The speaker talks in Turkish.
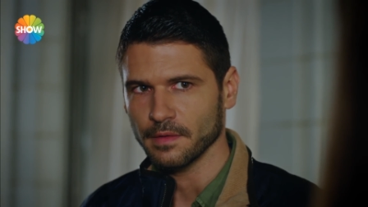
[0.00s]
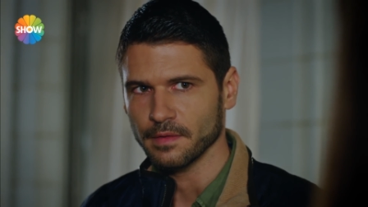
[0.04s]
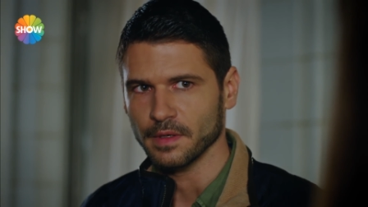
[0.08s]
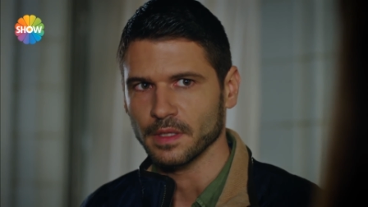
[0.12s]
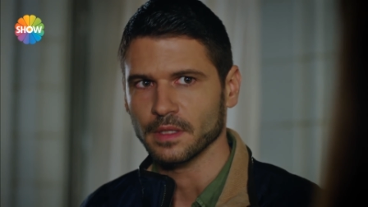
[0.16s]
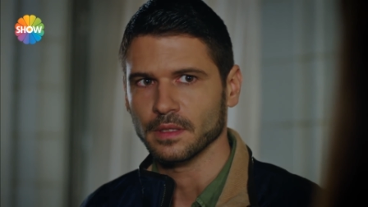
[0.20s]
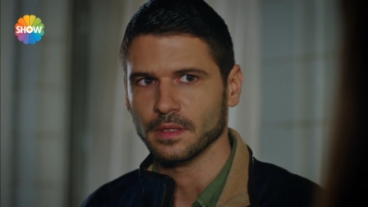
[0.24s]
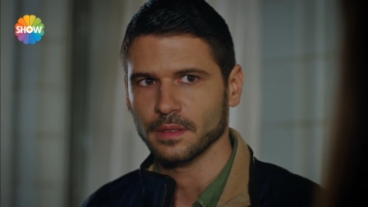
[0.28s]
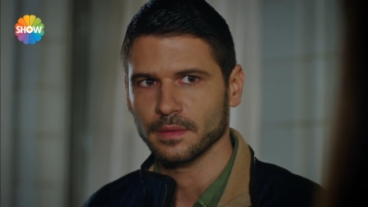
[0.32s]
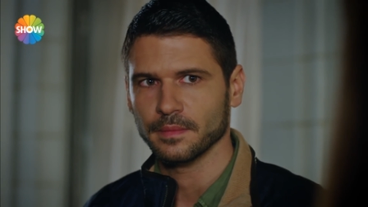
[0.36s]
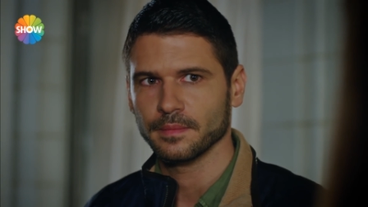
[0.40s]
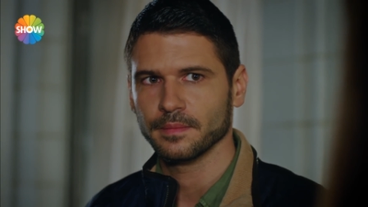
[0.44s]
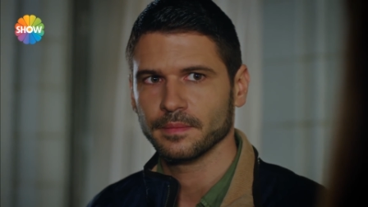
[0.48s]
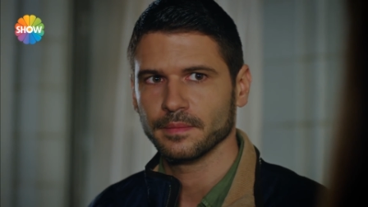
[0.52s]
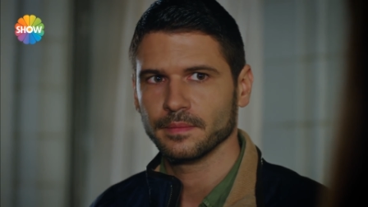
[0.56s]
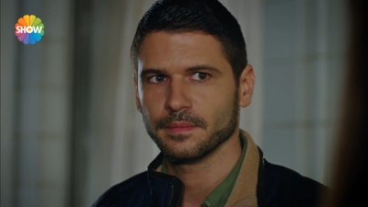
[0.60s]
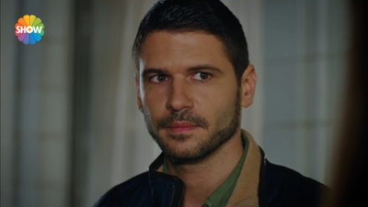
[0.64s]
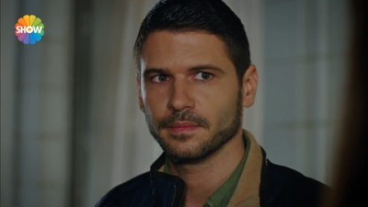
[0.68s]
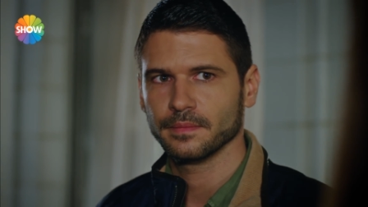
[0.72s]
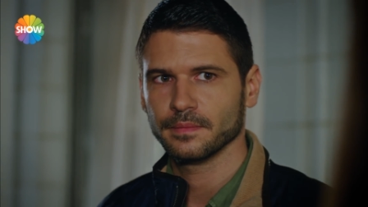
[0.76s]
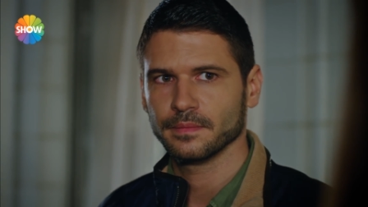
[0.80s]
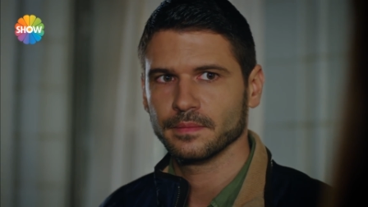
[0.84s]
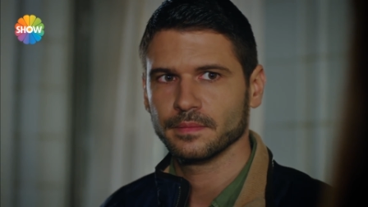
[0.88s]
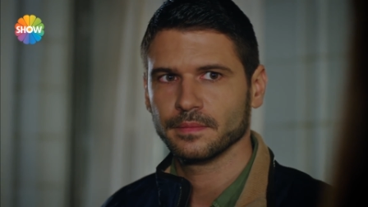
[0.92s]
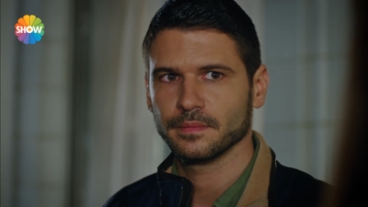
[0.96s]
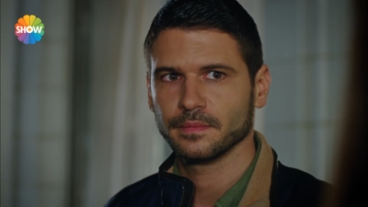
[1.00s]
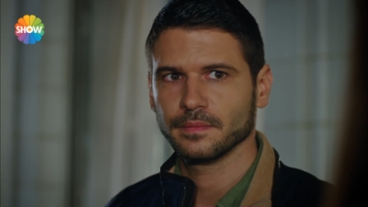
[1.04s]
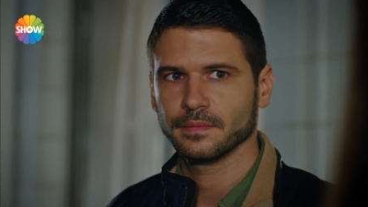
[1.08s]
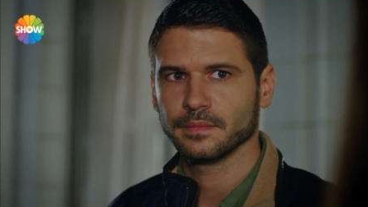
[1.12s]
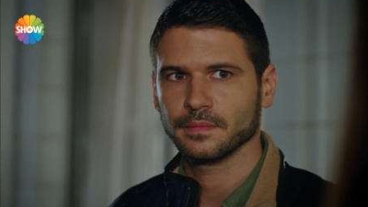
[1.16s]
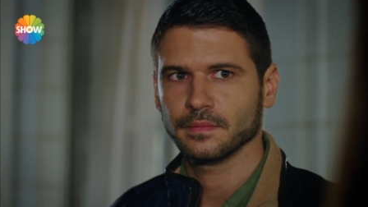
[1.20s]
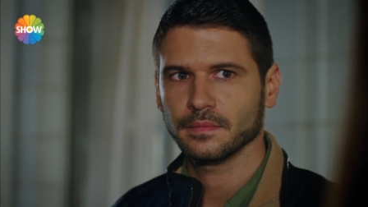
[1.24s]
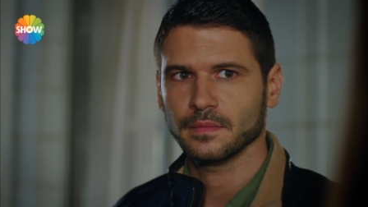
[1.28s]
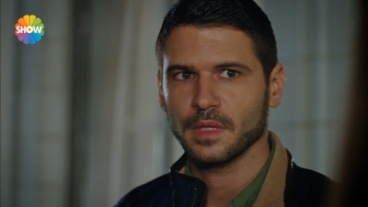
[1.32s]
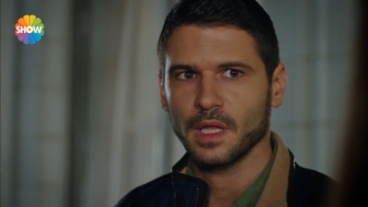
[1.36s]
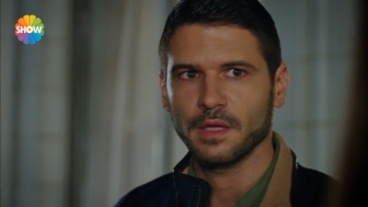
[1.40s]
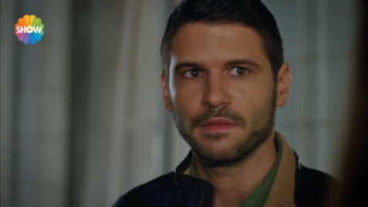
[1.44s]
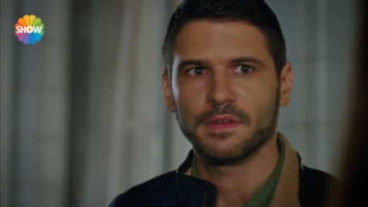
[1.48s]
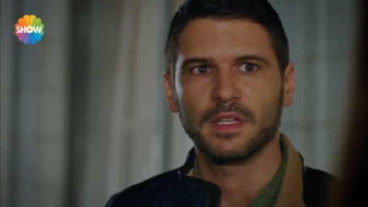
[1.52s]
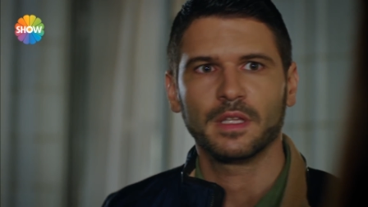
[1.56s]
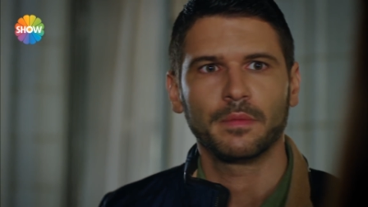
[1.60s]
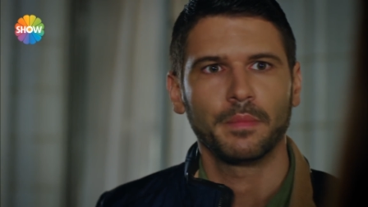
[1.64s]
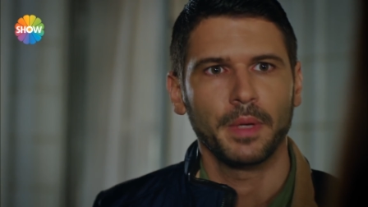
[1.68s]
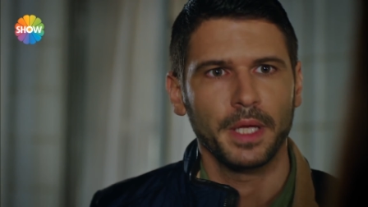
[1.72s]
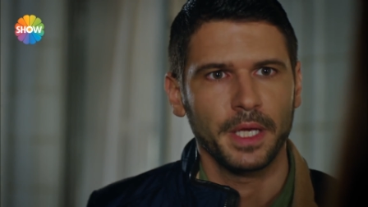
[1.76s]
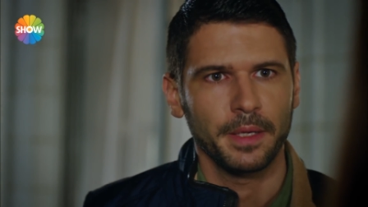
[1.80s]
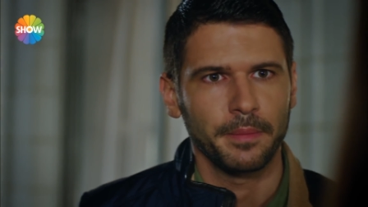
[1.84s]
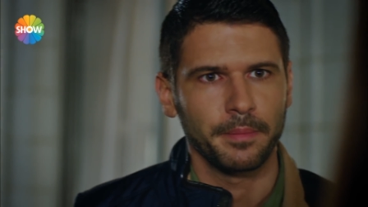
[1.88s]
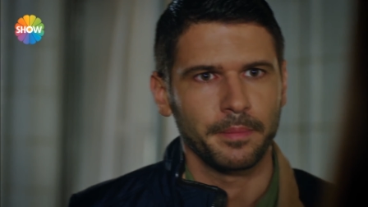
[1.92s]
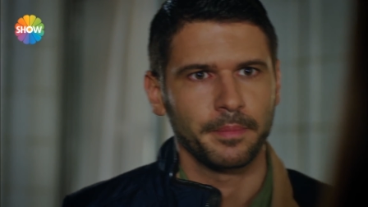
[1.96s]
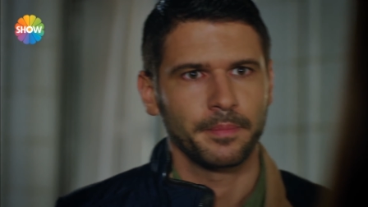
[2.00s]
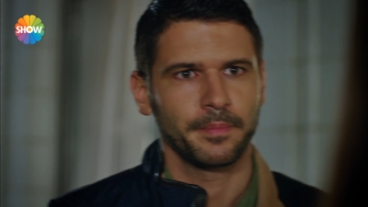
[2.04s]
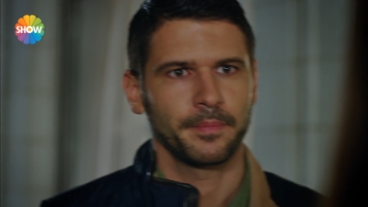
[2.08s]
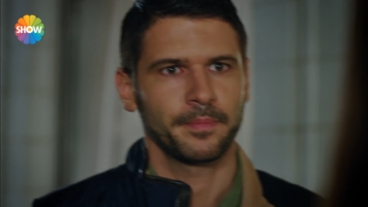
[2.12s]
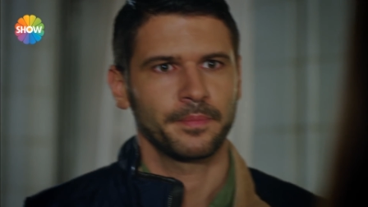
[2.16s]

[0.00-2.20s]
Evet. Evet benim.